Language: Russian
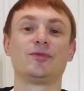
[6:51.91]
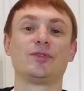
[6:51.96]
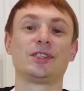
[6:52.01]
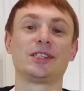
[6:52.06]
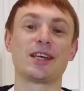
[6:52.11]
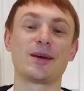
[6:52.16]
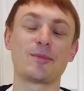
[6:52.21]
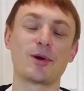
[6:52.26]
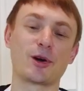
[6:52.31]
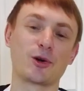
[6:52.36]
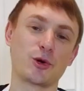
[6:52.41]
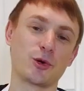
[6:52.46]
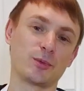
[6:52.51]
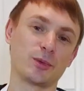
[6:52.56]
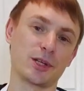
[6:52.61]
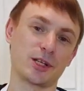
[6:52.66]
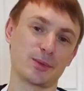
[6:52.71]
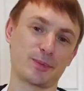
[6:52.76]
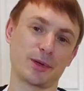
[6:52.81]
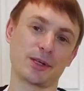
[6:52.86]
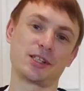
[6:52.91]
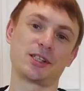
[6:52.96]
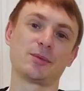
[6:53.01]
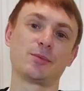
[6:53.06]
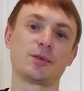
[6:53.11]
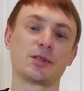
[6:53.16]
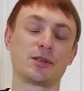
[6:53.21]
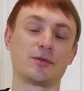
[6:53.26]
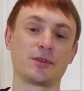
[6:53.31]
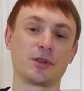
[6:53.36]
Всем огромное
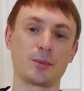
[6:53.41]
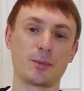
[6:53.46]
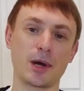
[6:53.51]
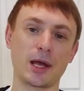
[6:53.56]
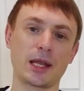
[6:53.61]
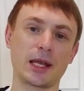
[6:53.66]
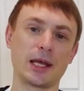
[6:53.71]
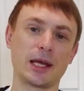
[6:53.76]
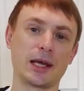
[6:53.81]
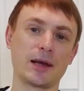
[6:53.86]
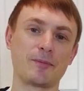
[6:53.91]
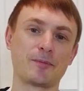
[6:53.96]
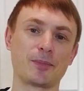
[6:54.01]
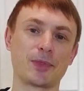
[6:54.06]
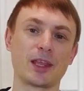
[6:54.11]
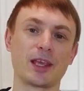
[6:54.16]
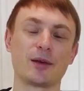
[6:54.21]
спасибо за внимание.